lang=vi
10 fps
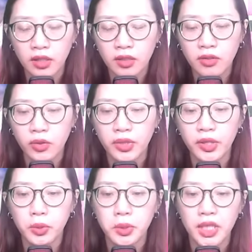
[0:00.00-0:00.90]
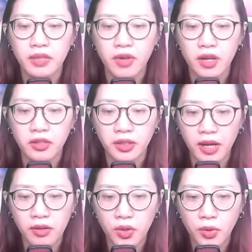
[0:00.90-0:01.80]
Lục Nghiêu nhìn về người
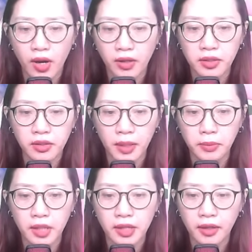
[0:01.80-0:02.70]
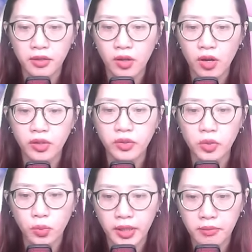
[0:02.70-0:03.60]
đặt câu hỏi, cảm thấy hắn có
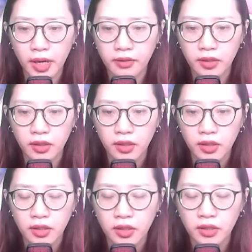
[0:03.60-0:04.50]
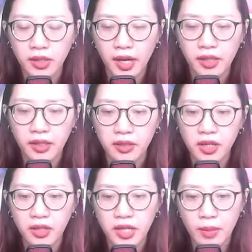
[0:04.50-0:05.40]
chút quen mắt. Người này
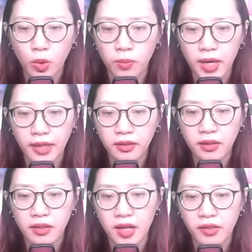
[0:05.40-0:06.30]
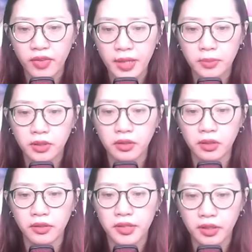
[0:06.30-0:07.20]
đơ ra một lát, lễ phép
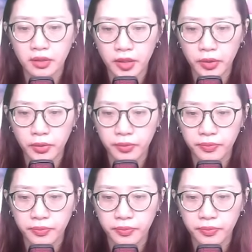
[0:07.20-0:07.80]
tự giới thiệu.